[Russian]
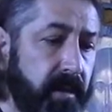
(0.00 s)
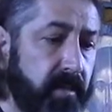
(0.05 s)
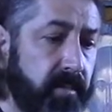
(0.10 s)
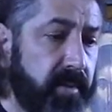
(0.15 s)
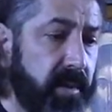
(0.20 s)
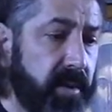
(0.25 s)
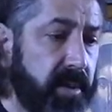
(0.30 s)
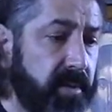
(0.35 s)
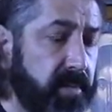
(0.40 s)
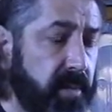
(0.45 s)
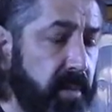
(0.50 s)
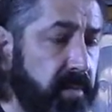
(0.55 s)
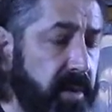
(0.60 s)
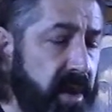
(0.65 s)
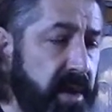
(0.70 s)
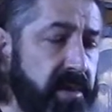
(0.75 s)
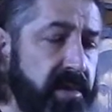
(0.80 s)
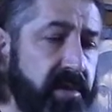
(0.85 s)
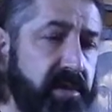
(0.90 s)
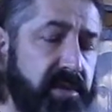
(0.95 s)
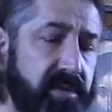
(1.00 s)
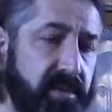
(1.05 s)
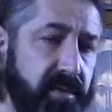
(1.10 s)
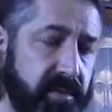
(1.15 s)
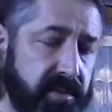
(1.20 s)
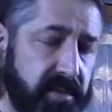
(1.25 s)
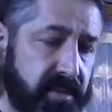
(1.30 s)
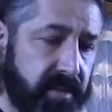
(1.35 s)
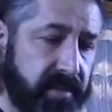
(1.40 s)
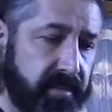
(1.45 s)
Поэтому, братья и
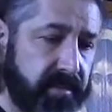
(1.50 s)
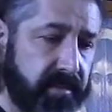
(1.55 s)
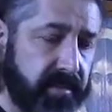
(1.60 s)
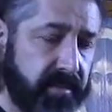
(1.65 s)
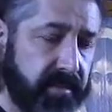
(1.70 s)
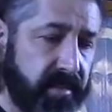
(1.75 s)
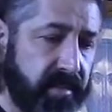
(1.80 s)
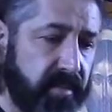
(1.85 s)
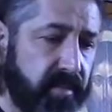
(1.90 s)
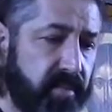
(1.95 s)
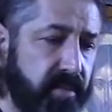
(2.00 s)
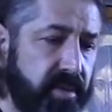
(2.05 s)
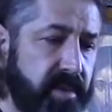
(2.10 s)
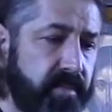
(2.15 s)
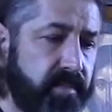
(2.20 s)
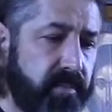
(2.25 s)
сестры, будем